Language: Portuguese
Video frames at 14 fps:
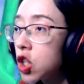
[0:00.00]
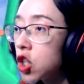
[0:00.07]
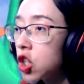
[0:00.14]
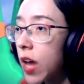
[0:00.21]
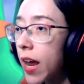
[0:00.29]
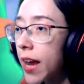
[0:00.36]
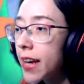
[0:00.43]

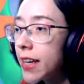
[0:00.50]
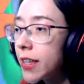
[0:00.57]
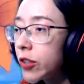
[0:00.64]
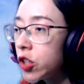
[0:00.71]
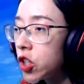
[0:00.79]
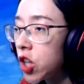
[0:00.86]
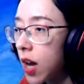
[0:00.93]

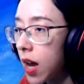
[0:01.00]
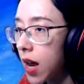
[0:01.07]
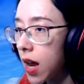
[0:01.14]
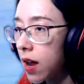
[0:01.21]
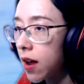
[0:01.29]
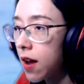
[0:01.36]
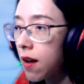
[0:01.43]

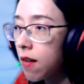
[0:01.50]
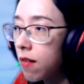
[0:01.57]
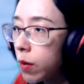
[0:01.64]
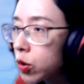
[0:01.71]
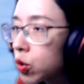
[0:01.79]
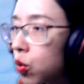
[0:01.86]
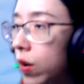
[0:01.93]
Gente,
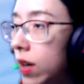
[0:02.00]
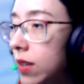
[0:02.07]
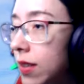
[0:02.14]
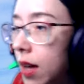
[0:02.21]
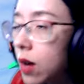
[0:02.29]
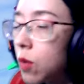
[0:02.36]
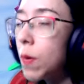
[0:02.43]
Vamos
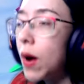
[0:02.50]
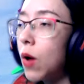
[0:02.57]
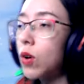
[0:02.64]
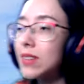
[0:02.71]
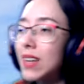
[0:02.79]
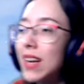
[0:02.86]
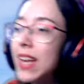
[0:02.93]
conhecer uma
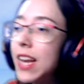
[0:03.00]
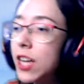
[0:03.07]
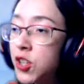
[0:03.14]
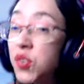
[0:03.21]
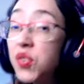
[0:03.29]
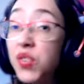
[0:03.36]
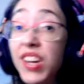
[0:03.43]
outra ilha
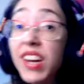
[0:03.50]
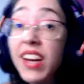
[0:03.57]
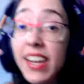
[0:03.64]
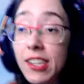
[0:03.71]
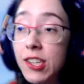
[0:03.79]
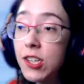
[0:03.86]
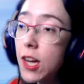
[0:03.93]

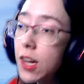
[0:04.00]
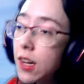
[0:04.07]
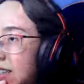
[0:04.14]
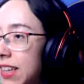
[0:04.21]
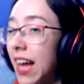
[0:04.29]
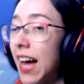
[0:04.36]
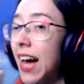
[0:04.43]
diferente, hein?
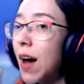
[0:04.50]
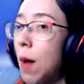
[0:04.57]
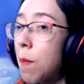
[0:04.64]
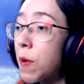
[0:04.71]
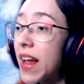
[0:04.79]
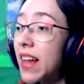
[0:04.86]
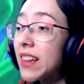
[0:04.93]
Não, é
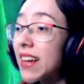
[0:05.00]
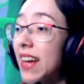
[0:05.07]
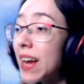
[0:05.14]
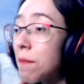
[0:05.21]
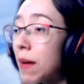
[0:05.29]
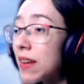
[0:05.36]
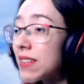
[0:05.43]
porque tá
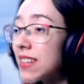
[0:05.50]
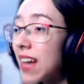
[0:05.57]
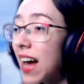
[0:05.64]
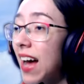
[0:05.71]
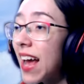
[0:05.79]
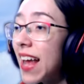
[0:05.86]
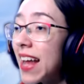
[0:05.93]
querendo
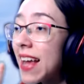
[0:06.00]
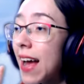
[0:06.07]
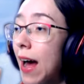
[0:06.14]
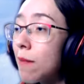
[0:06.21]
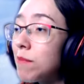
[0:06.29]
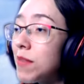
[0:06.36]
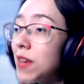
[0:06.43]
passar em
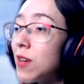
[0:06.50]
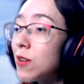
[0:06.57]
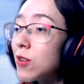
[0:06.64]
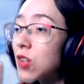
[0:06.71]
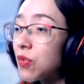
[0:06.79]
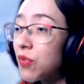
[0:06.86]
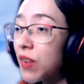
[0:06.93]

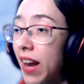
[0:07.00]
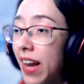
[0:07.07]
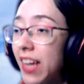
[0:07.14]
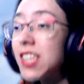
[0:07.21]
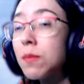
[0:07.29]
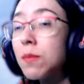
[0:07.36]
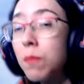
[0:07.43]
caminhos
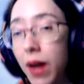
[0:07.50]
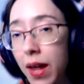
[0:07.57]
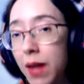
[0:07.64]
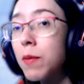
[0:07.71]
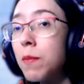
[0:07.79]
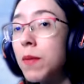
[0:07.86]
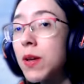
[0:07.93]
diferentes para ir
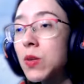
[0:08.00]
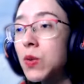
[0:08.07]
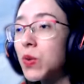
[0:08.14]
pro mesmo